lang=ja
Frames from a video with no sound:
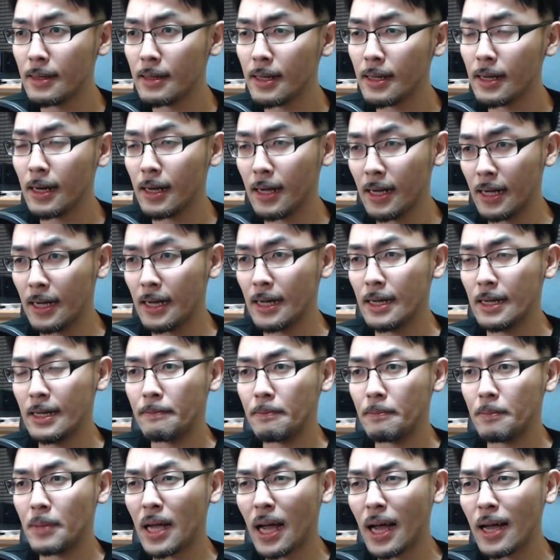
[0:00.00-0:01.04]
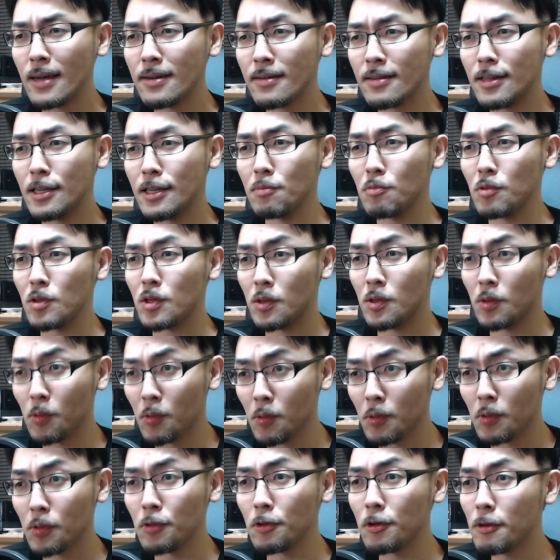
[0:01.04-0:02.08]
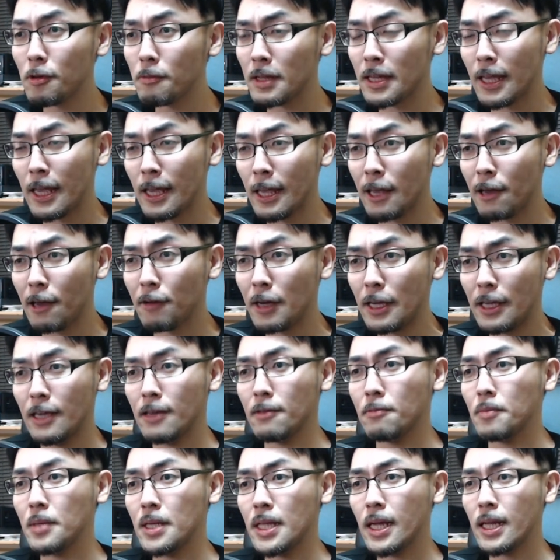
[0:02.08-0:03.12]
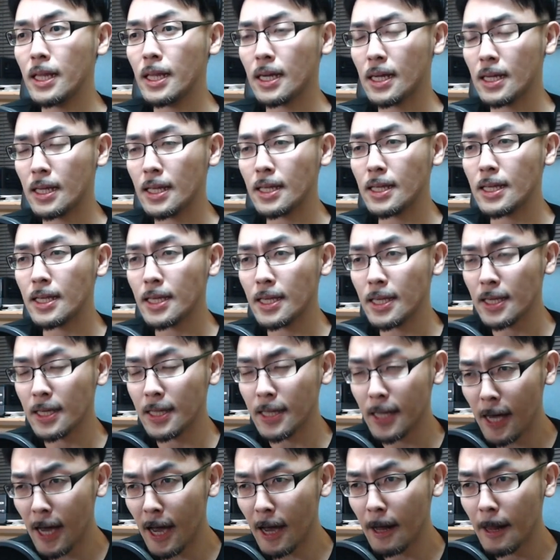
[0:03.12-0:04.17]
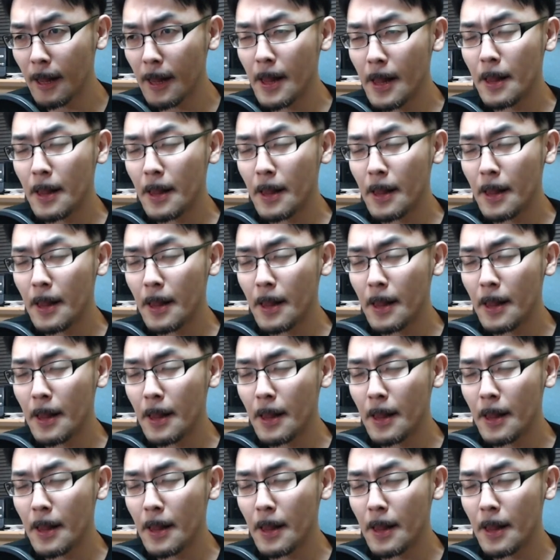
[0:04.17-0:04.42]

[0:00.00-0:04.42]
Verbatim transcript: だから、まあ、開発チームも相当今てんやわんやみたいな形で、